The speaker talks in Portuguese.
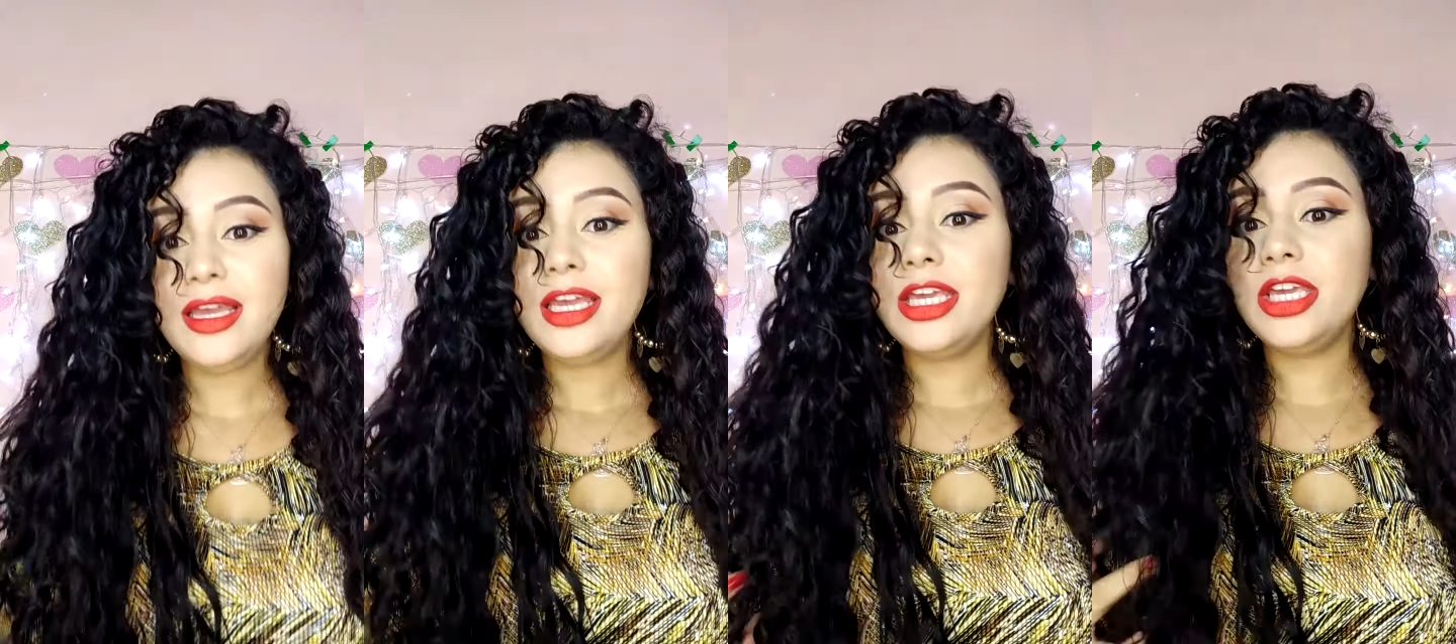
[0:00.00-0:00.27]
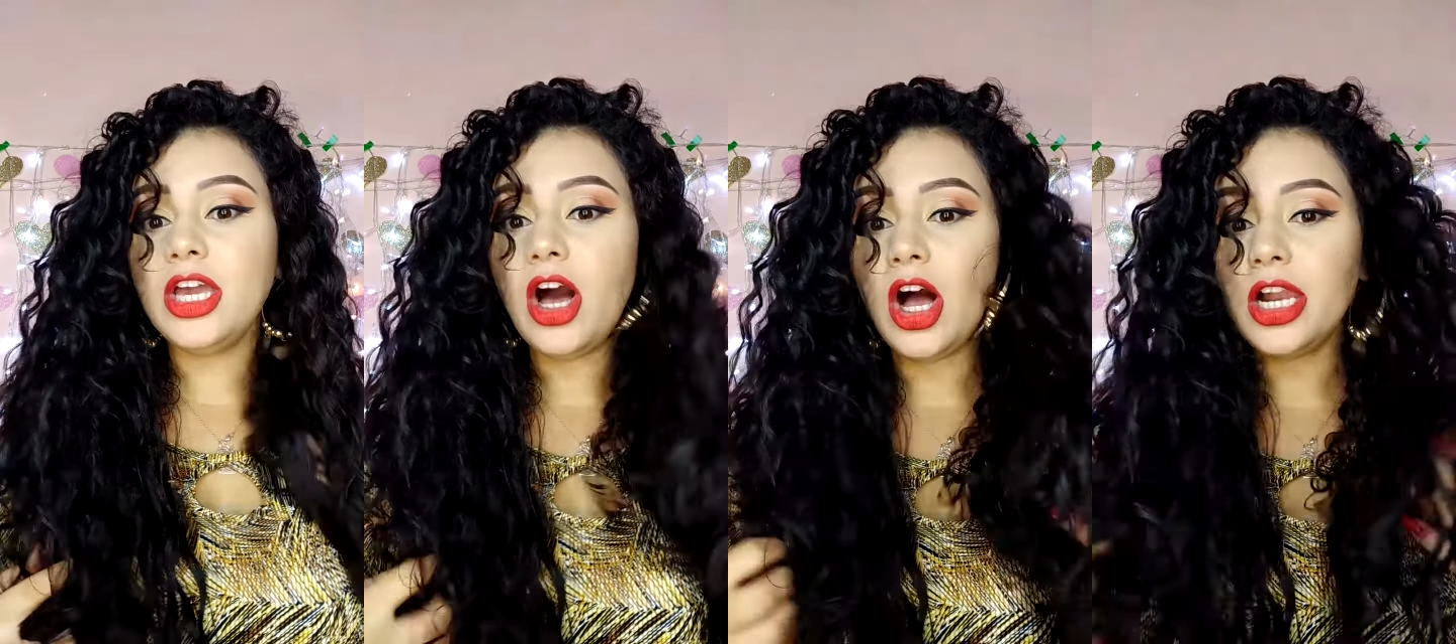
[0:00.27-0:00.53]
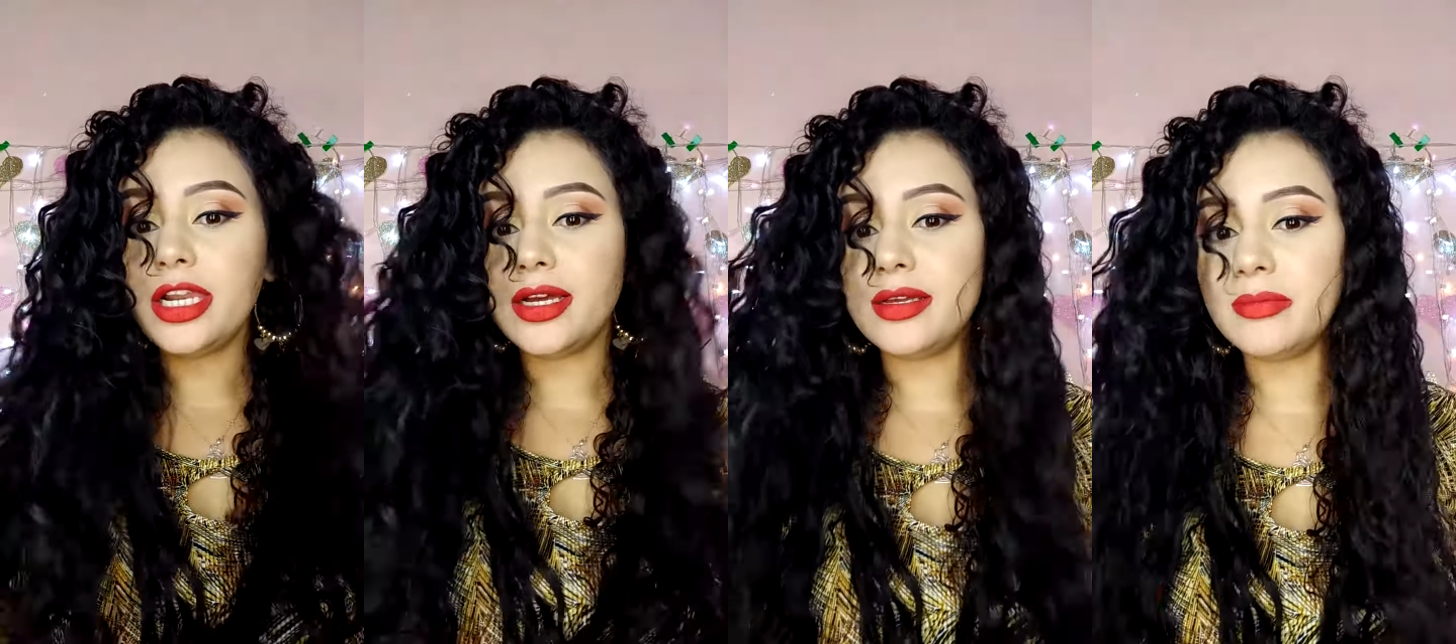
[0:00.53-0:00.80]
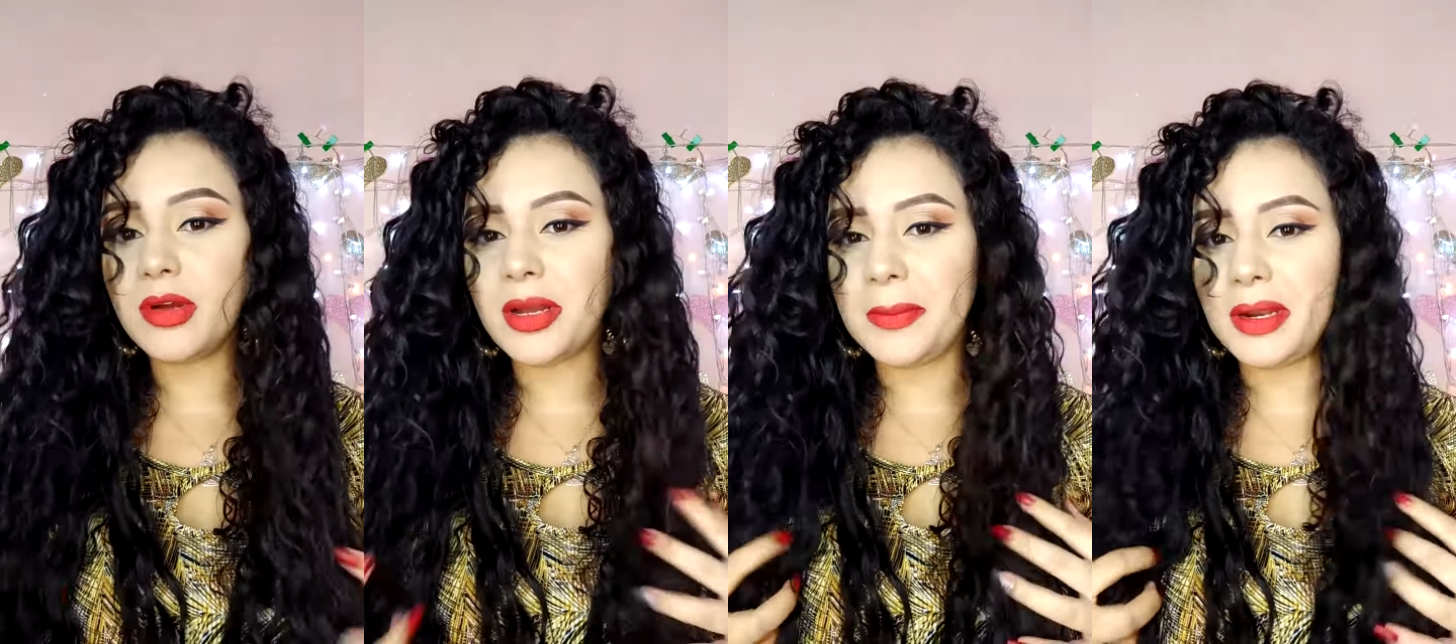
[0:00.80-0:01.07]
E olha,
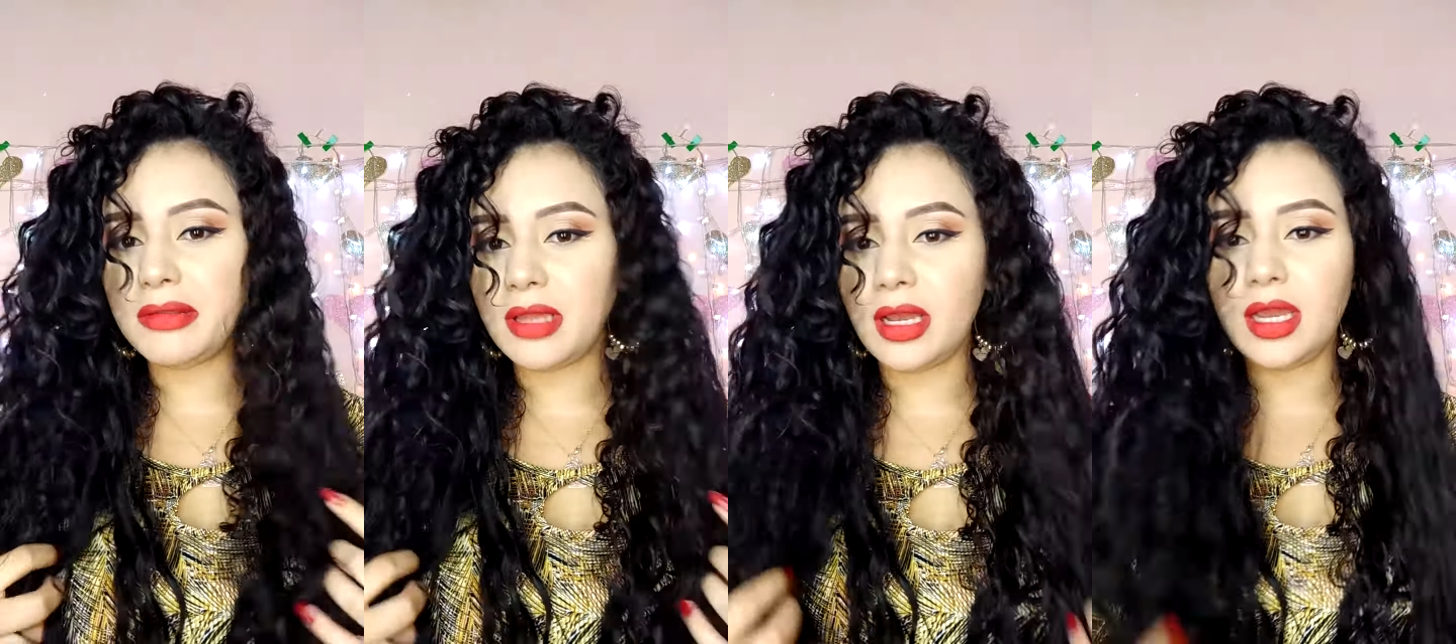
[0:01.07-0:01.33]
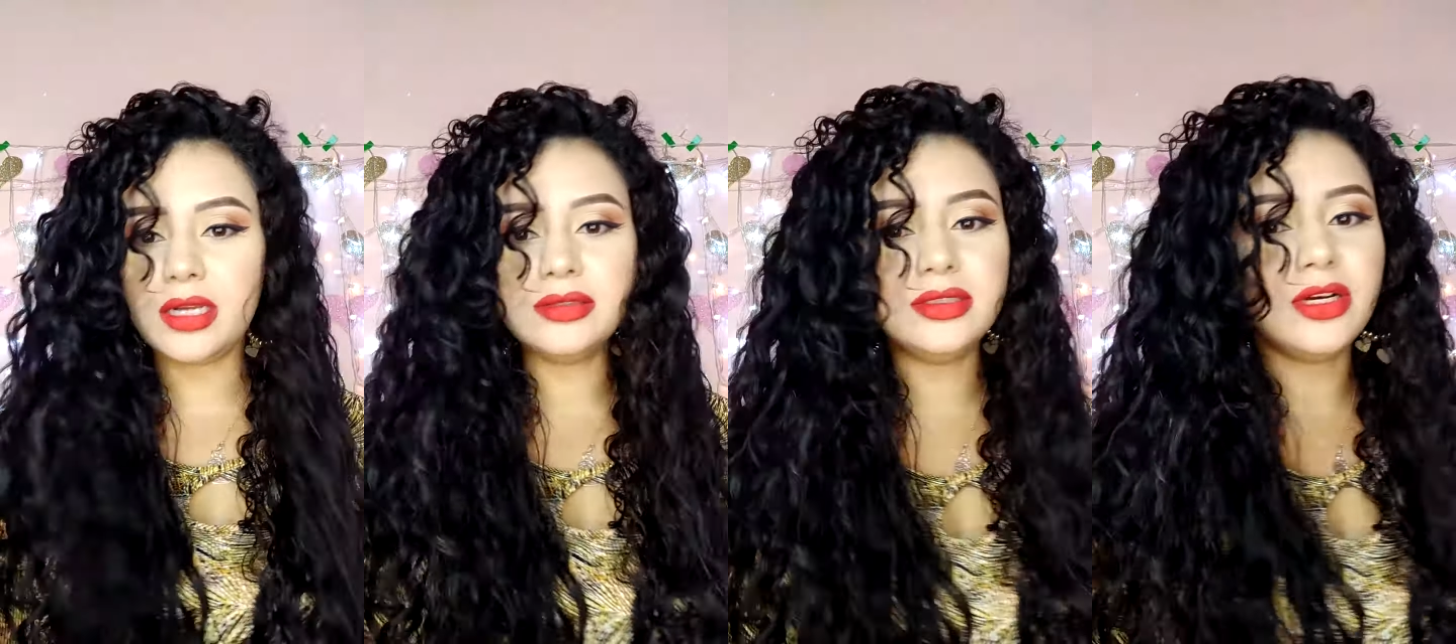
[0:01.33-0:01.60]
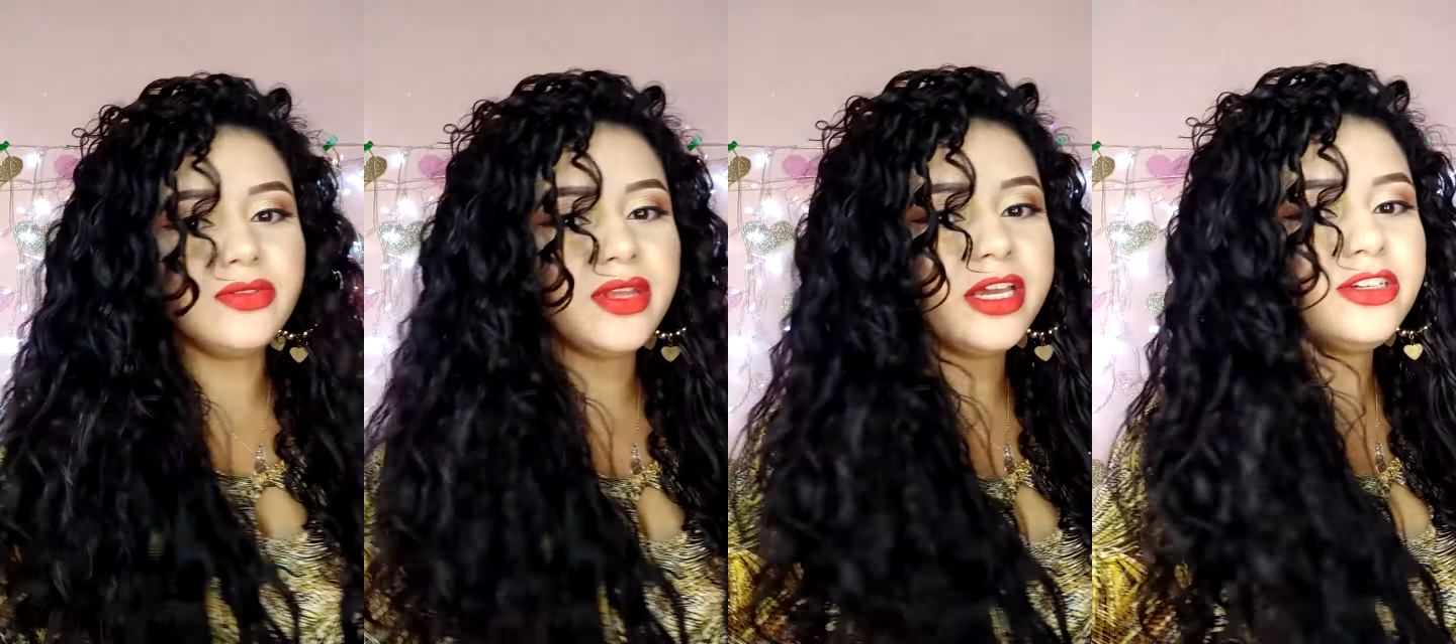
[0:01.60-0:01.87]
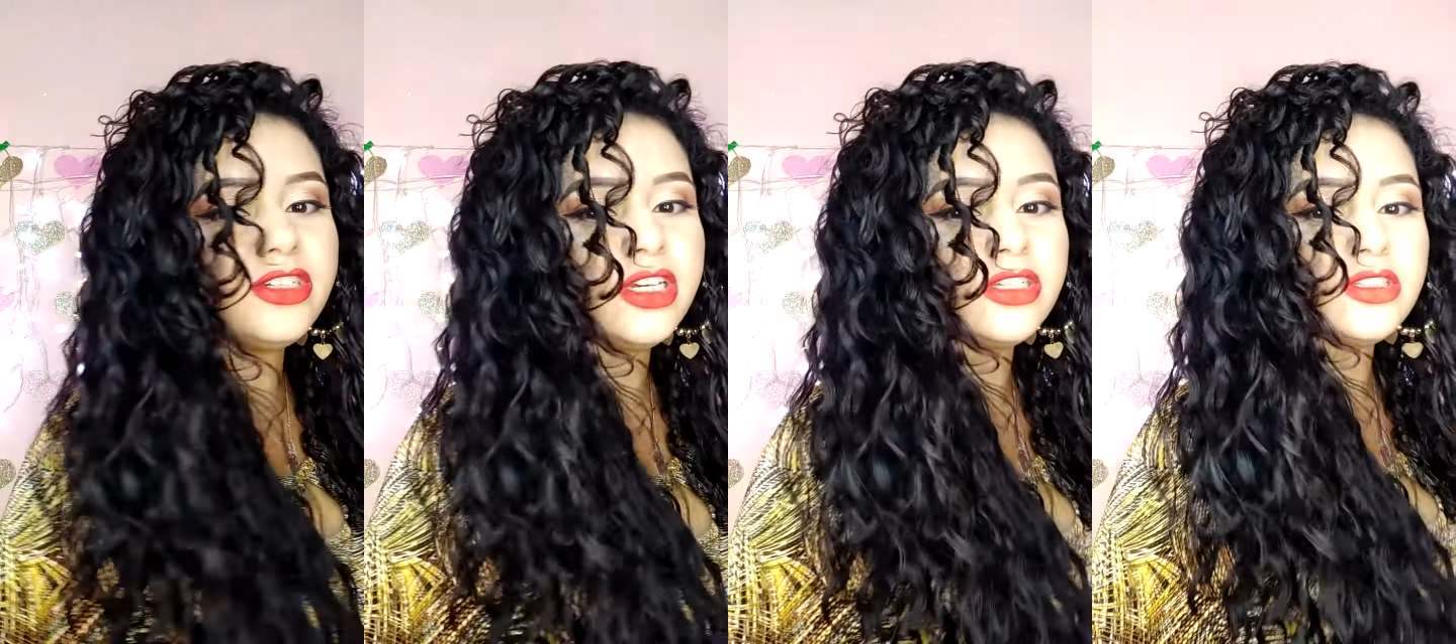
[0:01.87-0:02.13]
meu cabelo tá grandão, né,
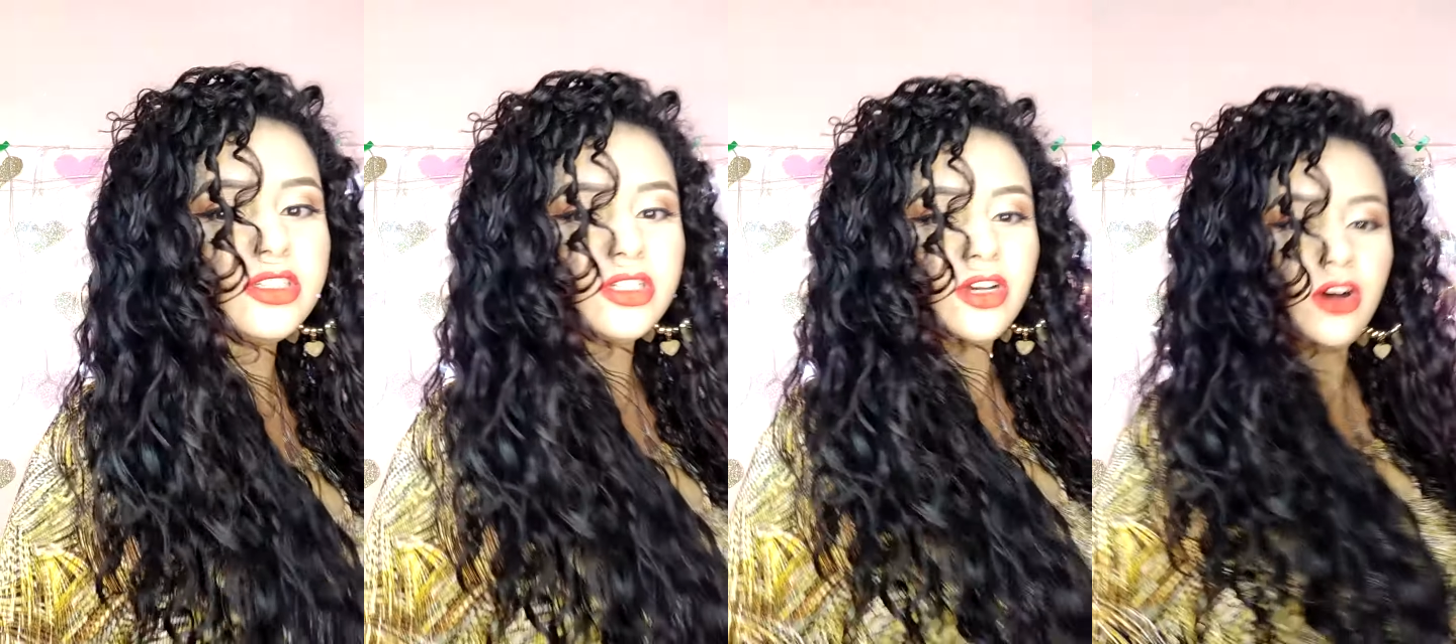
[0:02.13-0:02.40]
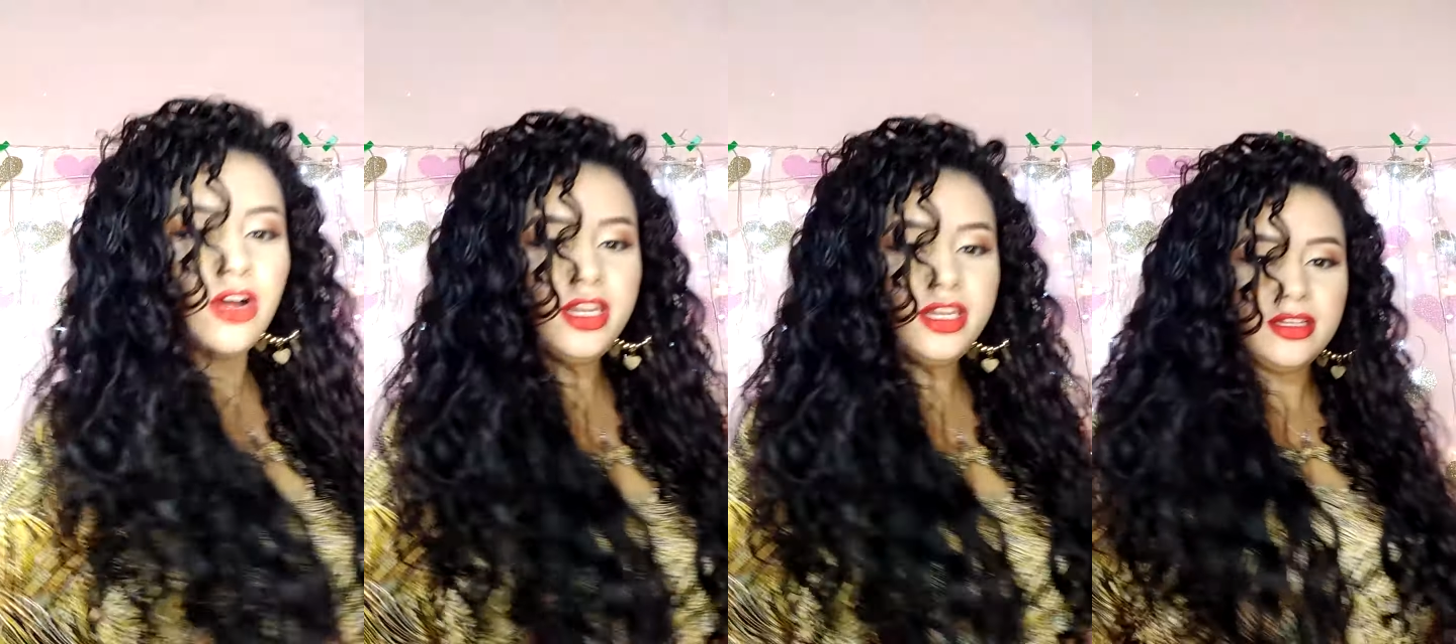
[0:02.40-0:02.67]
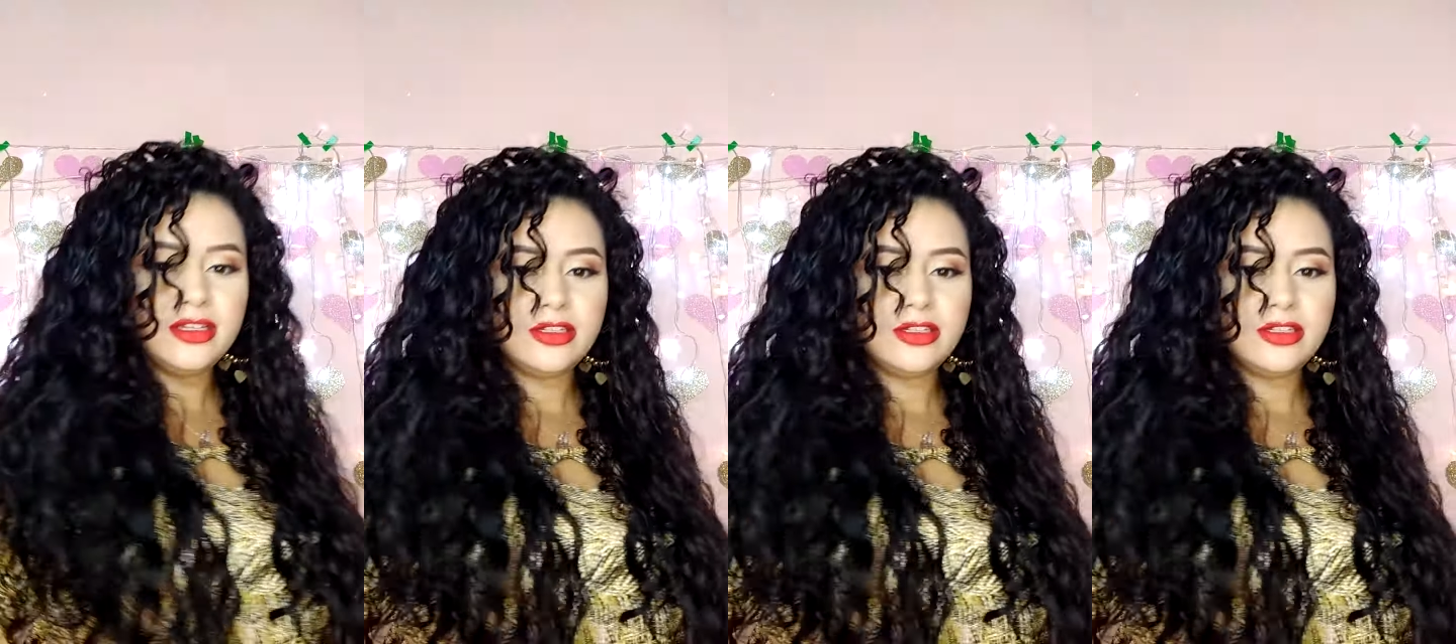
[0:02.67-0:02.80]
gente? Olha.